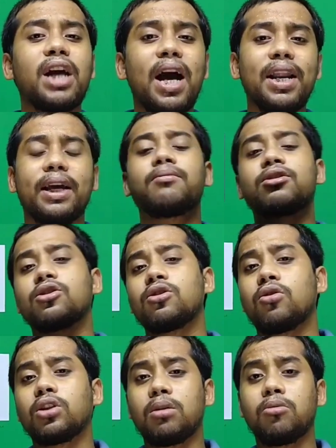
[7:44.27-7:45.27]
ডাইরেক্ট আমার
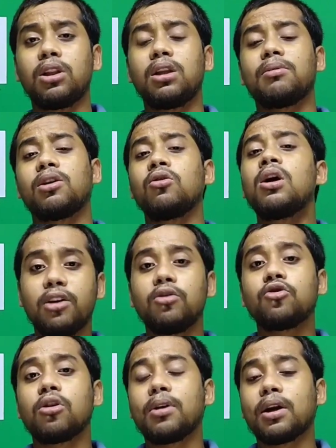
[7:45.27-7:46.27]
সঙ্গে কথা বলতে পারো
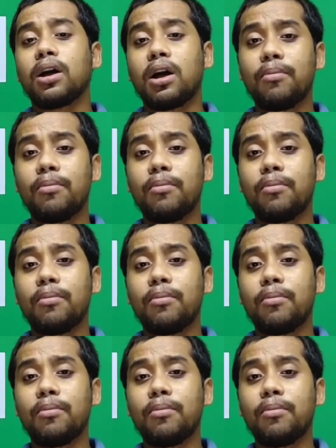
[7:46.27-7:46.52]
কিন্তু সবার